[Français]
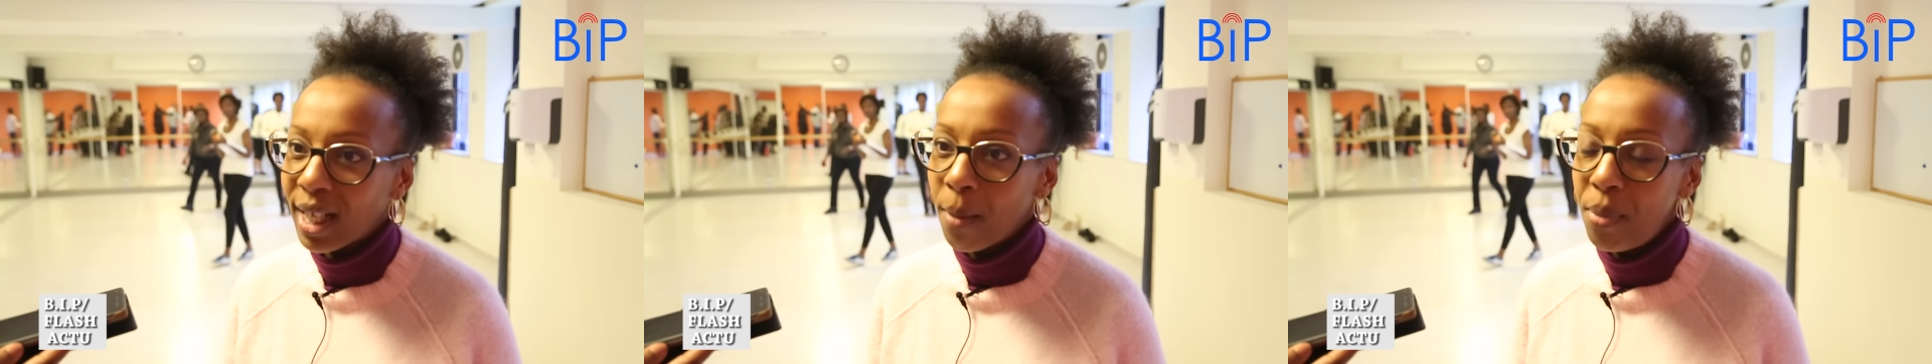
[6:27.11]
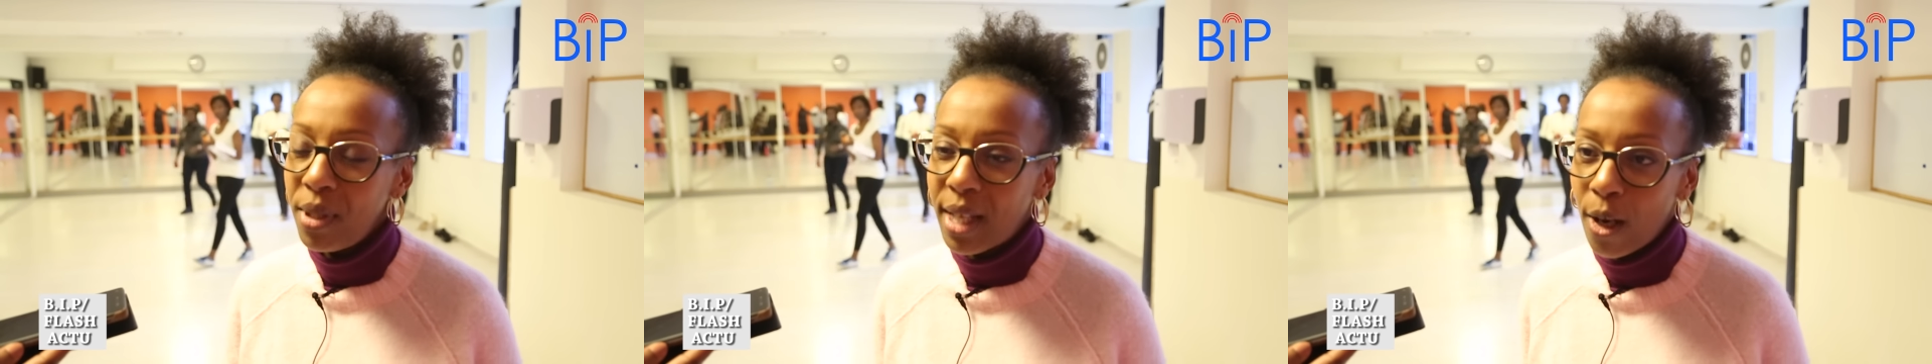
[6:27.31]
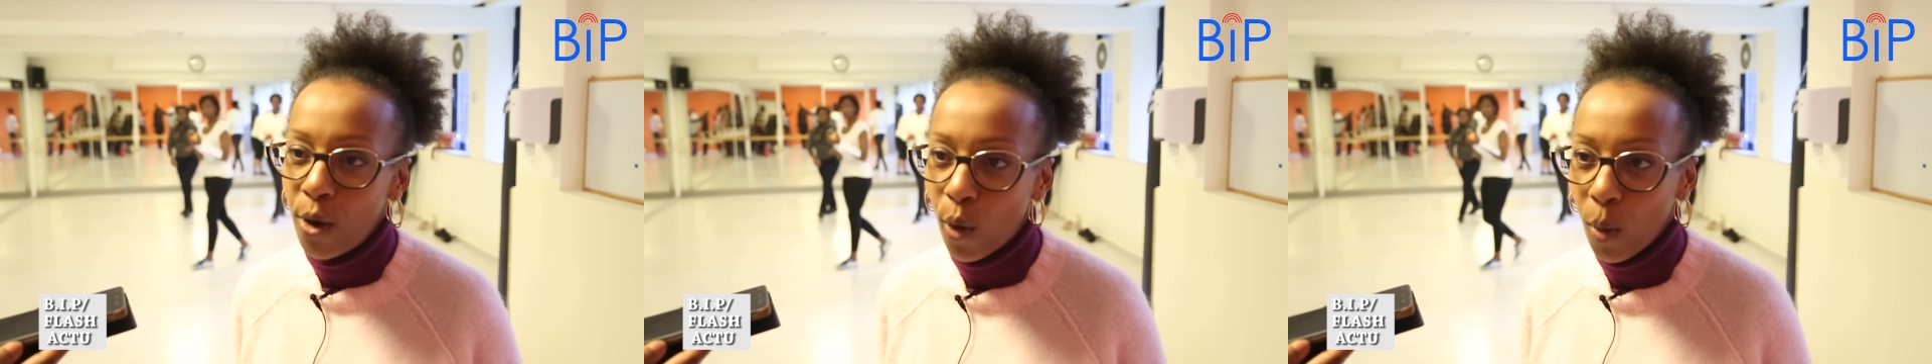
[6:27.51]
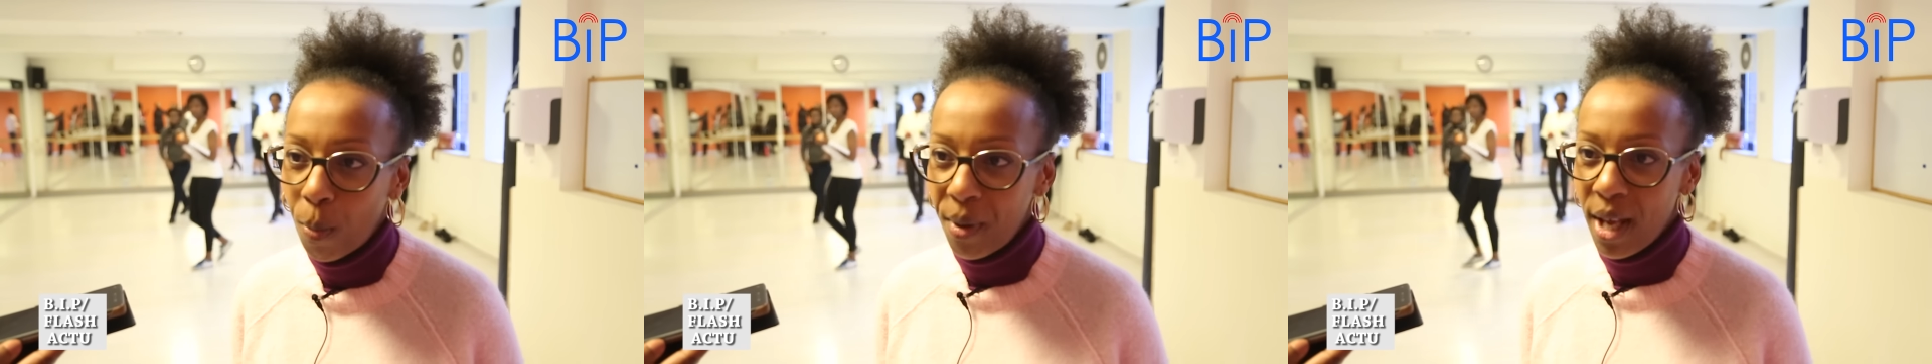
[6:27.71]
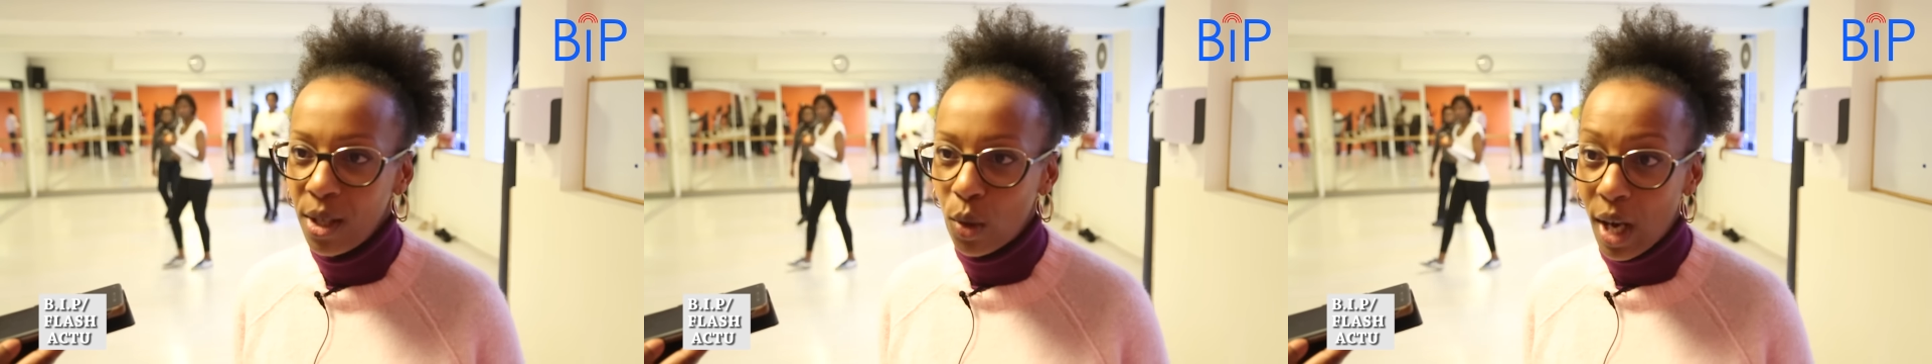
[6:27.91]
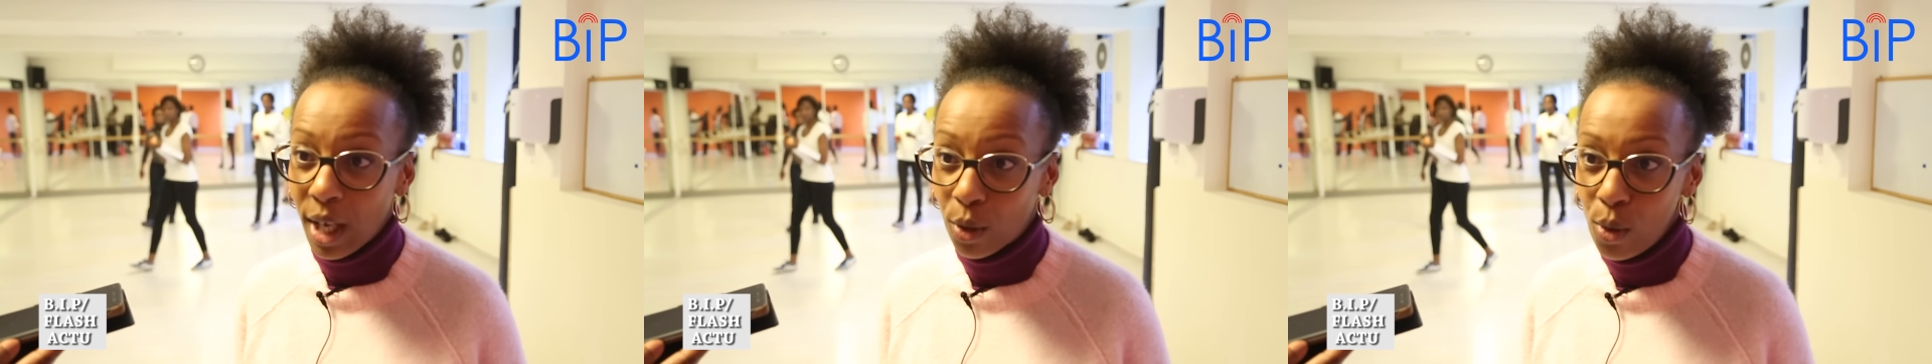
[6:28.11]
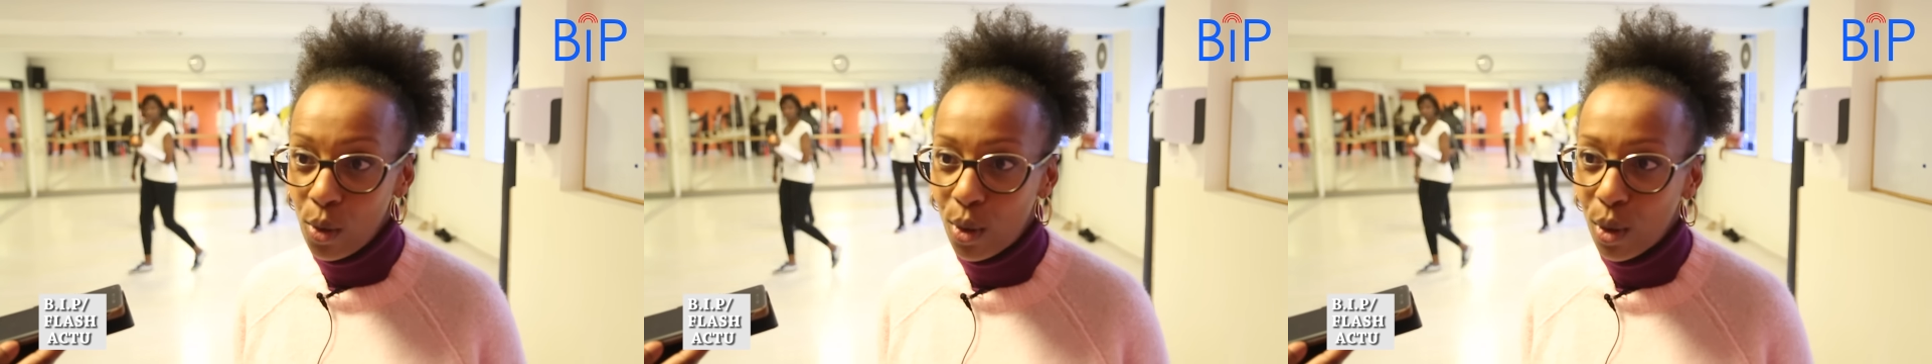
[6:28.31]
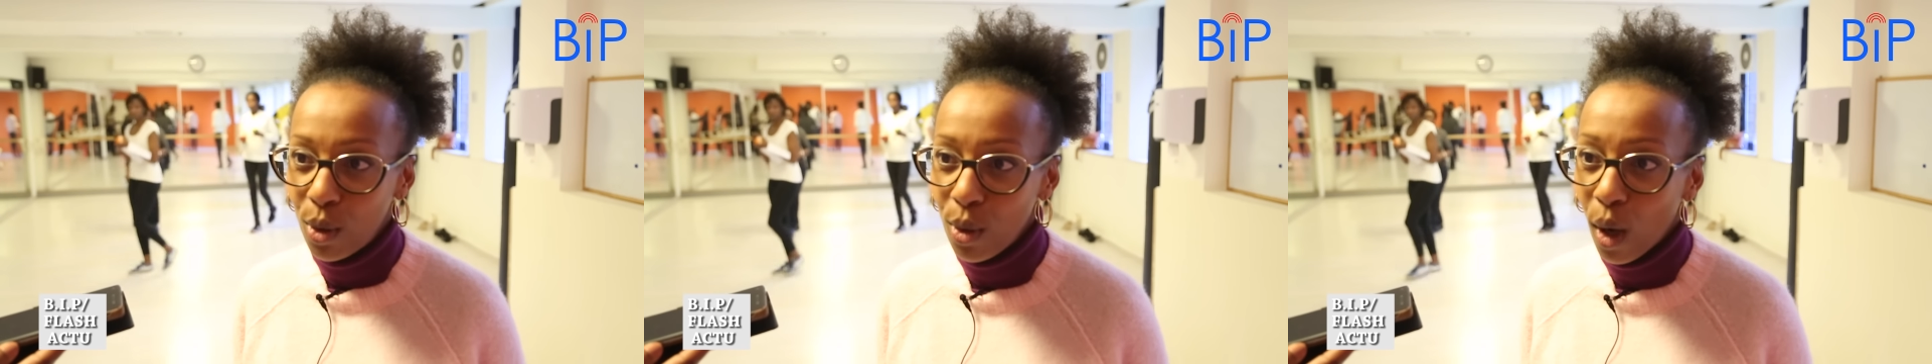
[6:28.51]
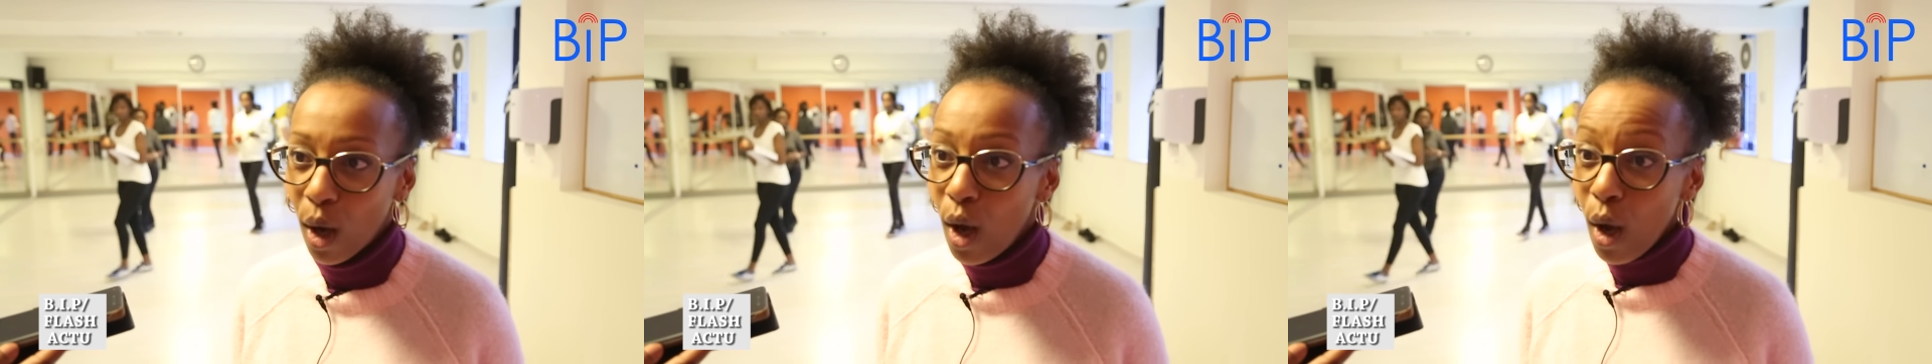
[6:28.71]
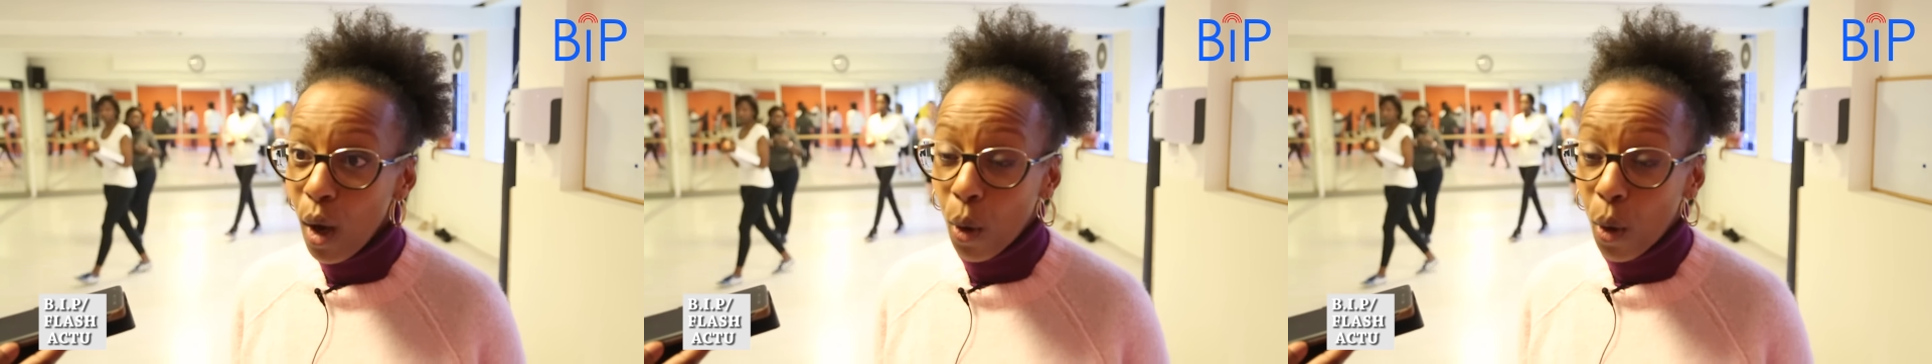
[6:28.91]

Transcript: capitale européenne de la culture.